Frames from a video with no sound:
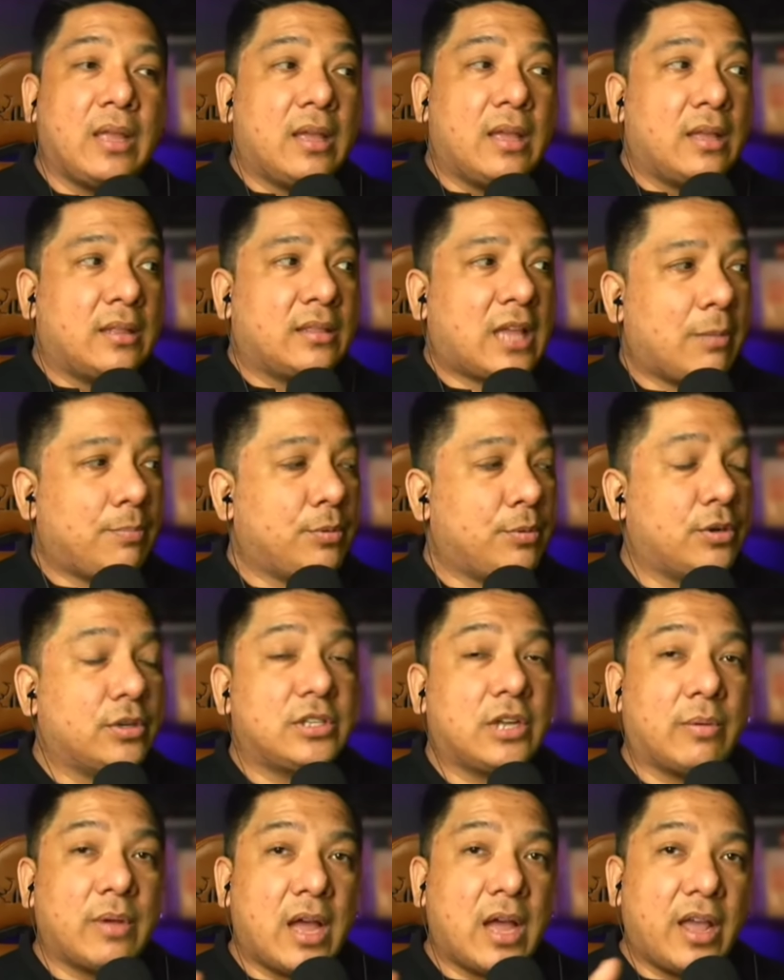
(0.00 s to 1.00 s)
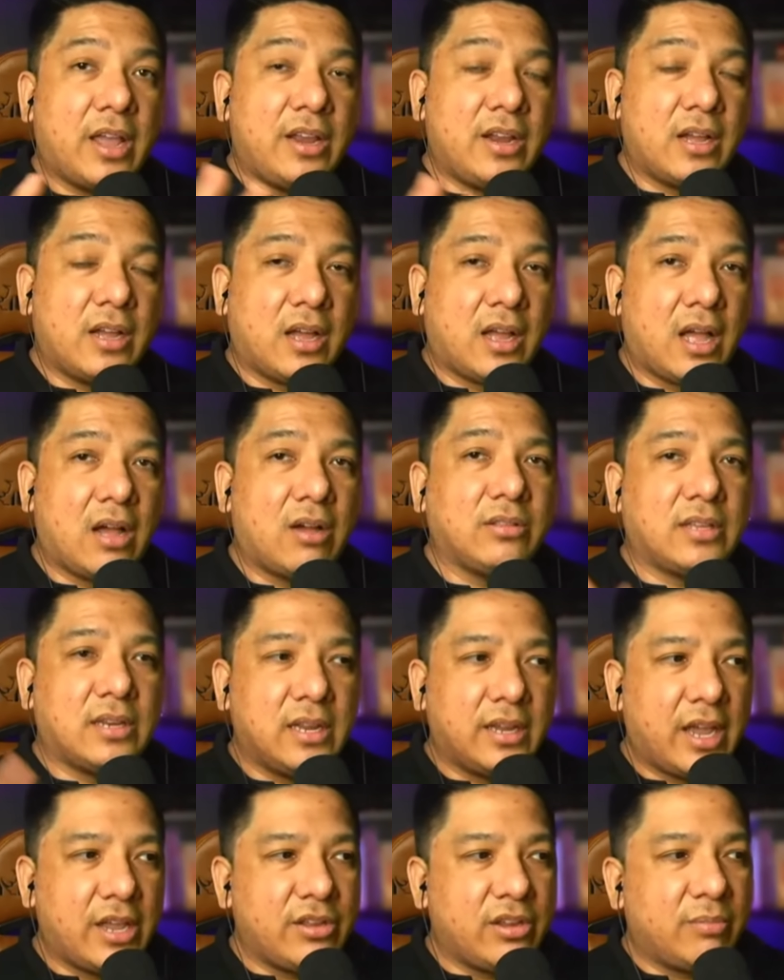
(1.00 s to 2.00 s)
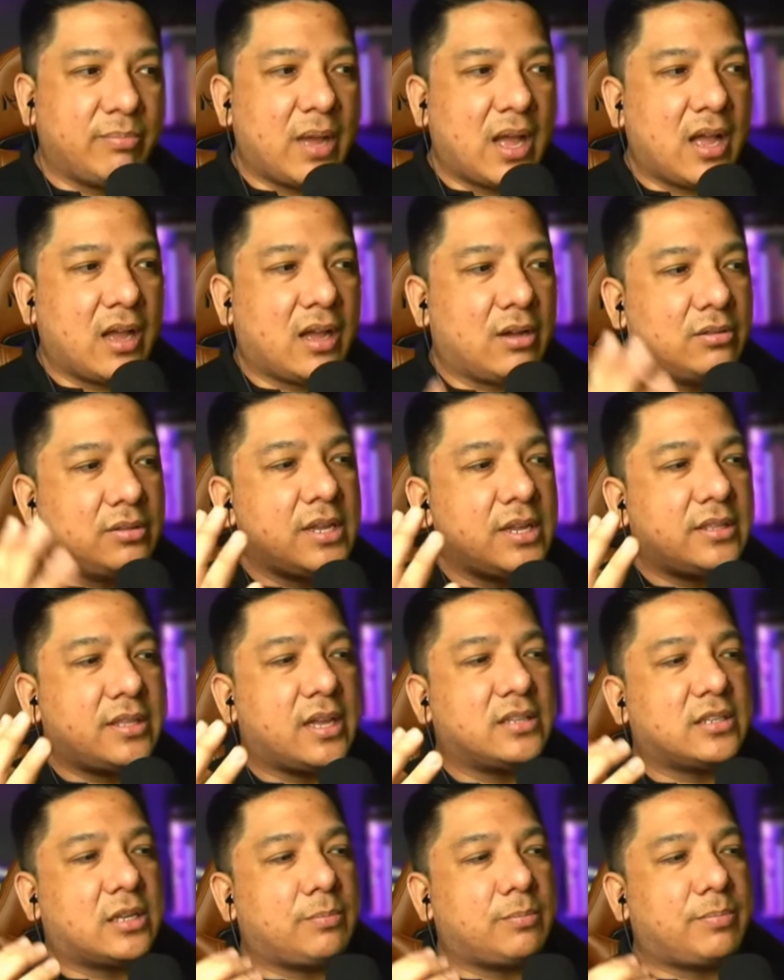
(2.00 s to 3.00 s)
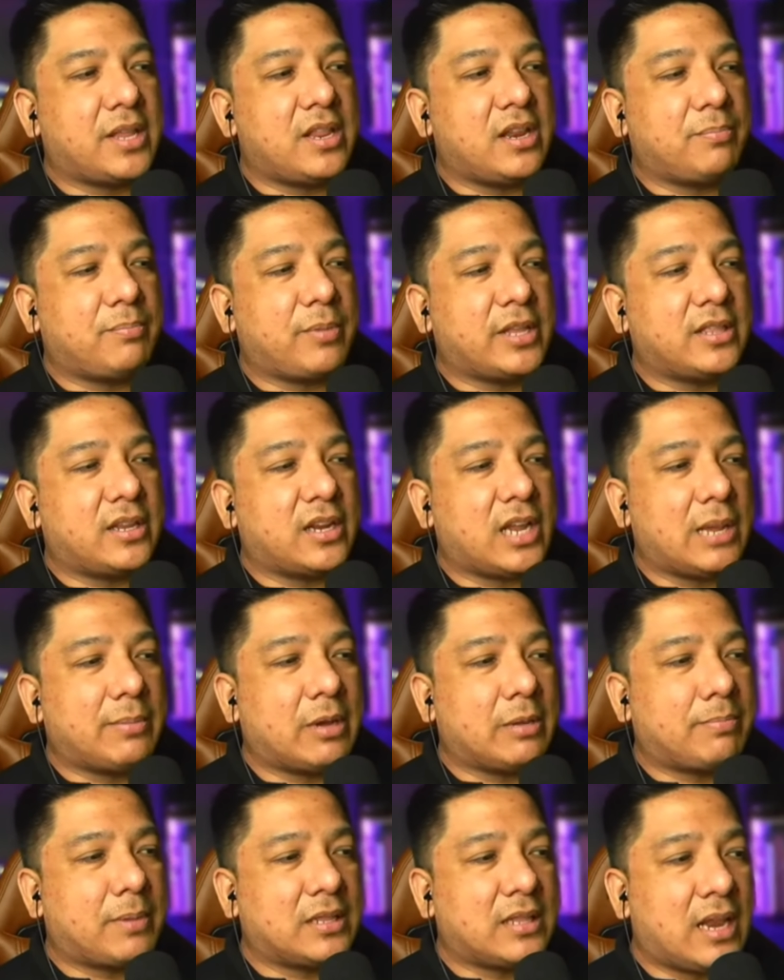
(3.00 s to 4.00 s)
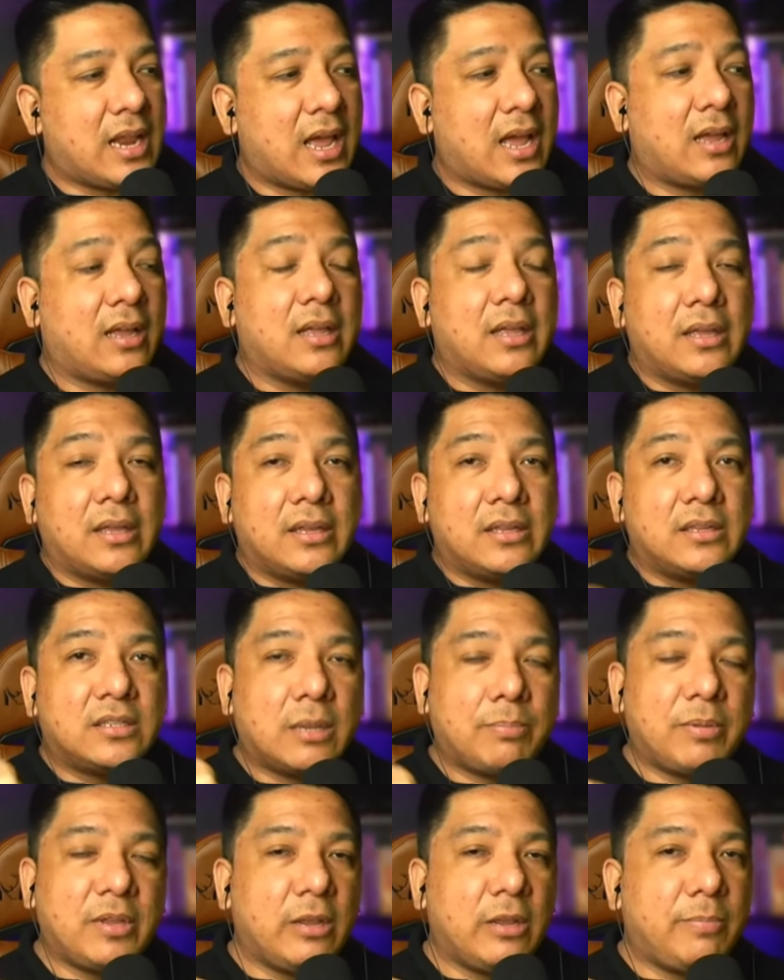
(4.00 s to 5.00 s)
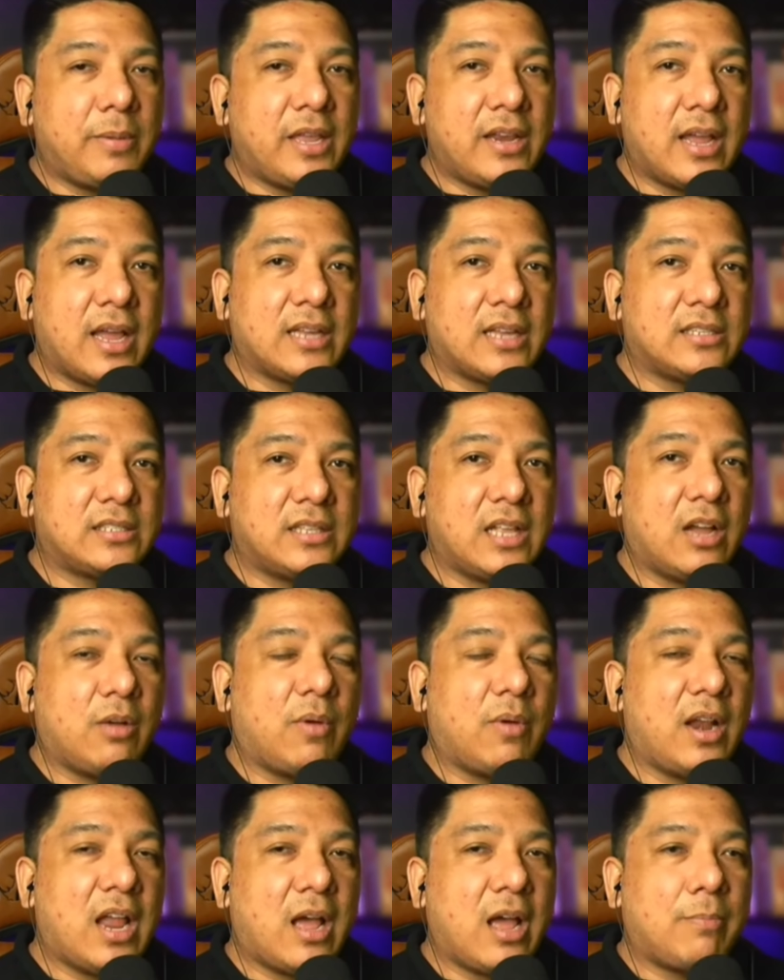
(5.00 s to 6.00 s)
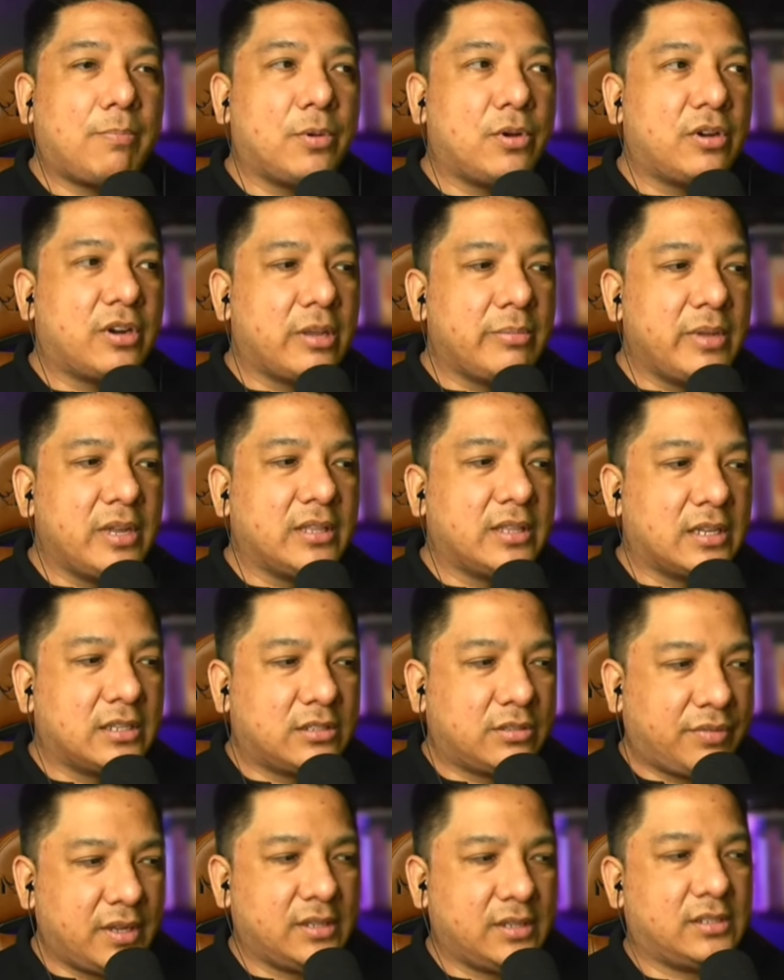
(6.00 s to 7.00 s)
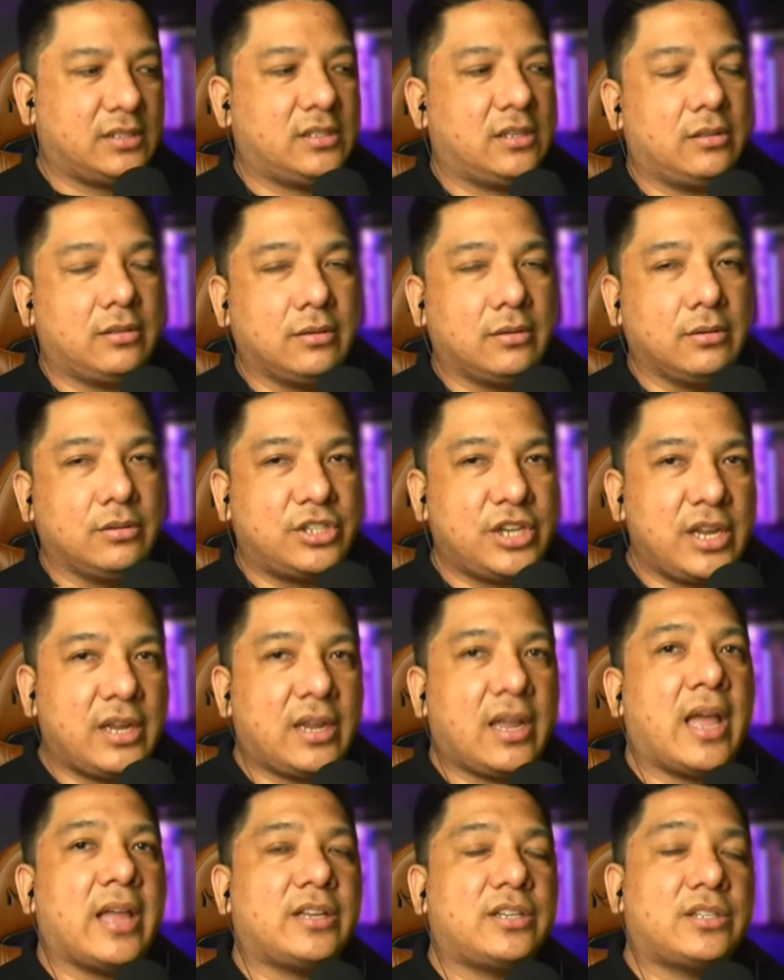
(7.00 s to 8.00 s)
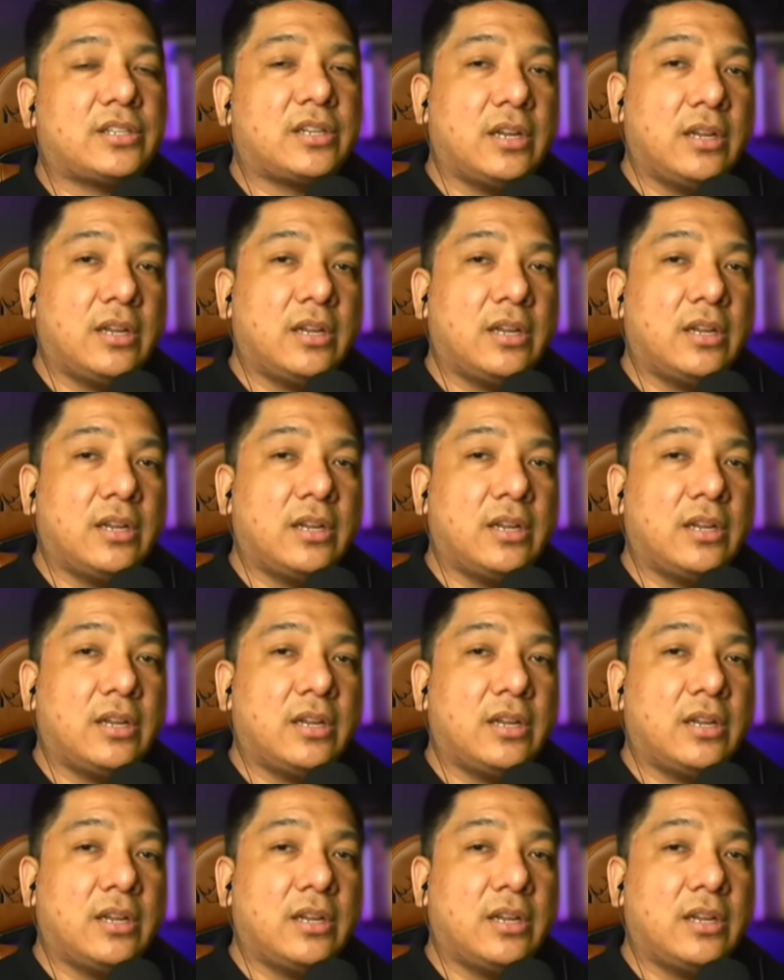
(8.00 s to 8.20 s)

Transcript: Tapos gawa kayo ng account, ilagay nyo yung bank account details at pwede nang pwede na kayo magpadala sa Pilipinas nang wala pong remittance fees through GCash,